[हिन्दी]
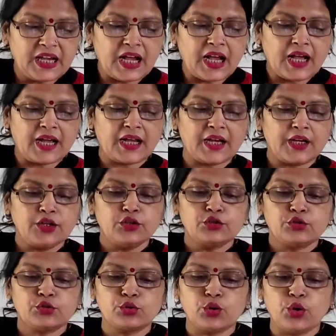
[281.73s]
या
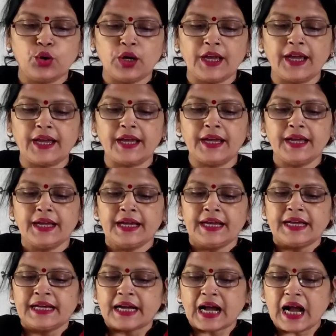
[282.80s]
है तो
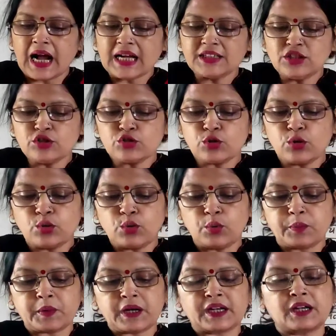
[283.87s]
है आदि जो
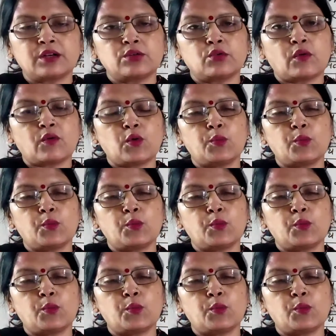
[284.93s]
उपकरण